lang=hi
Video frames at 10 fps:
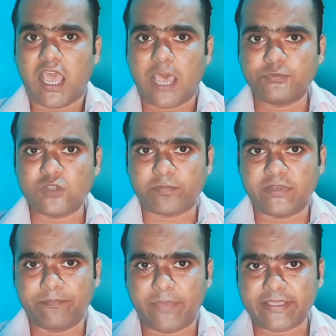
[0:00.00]
आप जो
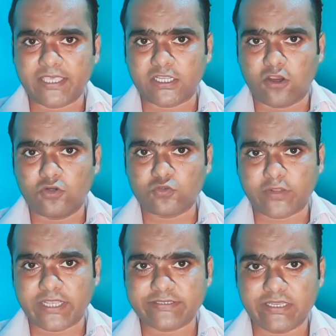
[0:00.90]
अपने बैंक अकाउंट को
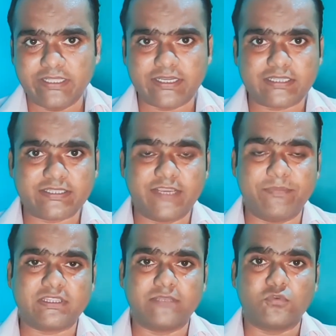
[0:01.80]
कैसे लिंक करते हैं
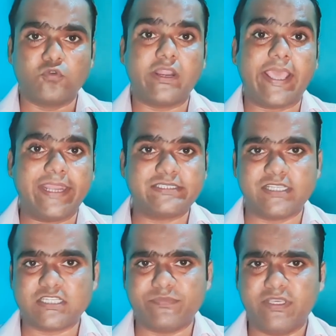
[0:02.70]
मतलब गूगल
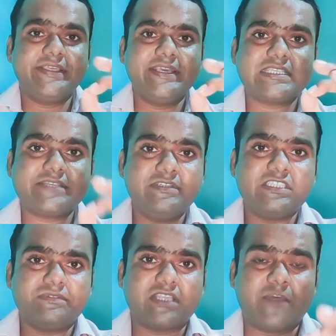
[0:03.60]
एडसेंस में ये सभी
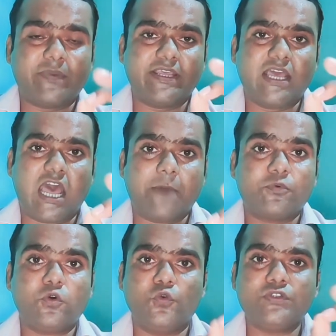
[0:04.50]
चीज़ बताना पड़ेगा
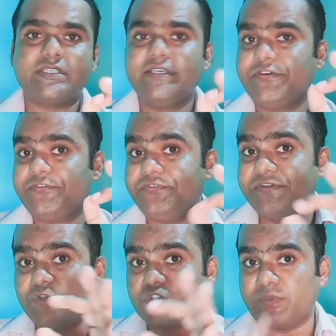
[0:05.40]
आपको उस
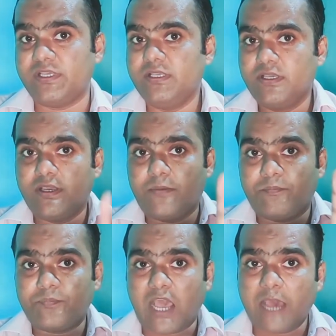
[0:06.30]
वीडियोज़ में
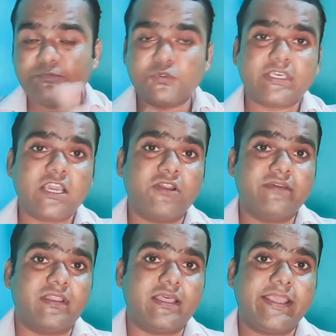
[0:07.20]
अब जो क्या होने
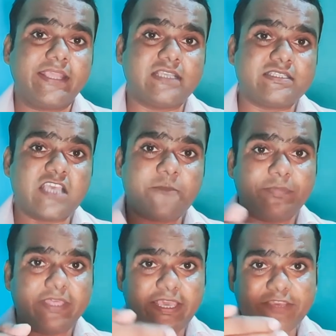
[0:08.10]
वाला है कि जैसे
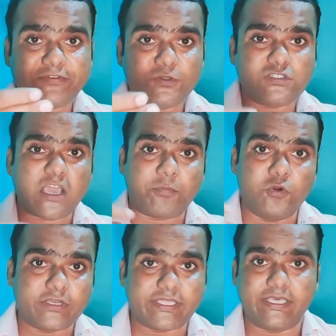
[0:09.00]
आप एक वीडियो
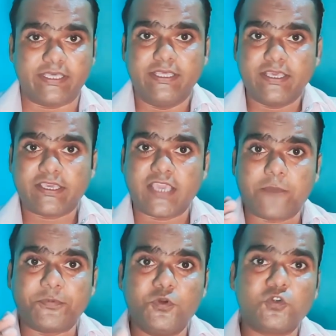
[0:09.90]
अपलोड किए कि
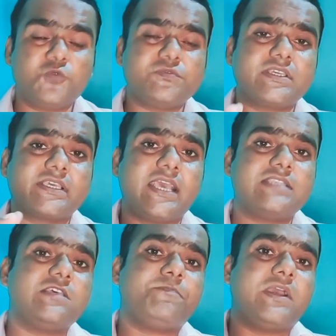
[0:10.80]
आप यूट्यूब से
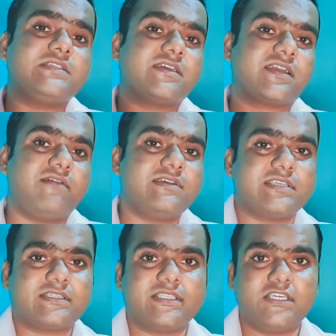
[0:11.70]
कैसे पैसा कमा
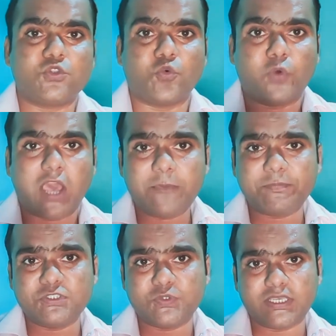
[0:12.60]
सकते हैं तो वहां
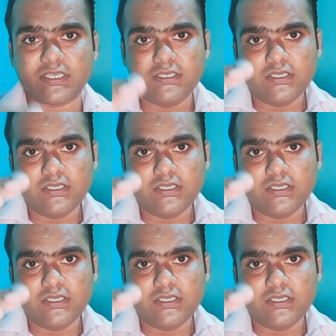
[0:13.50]
पर जो है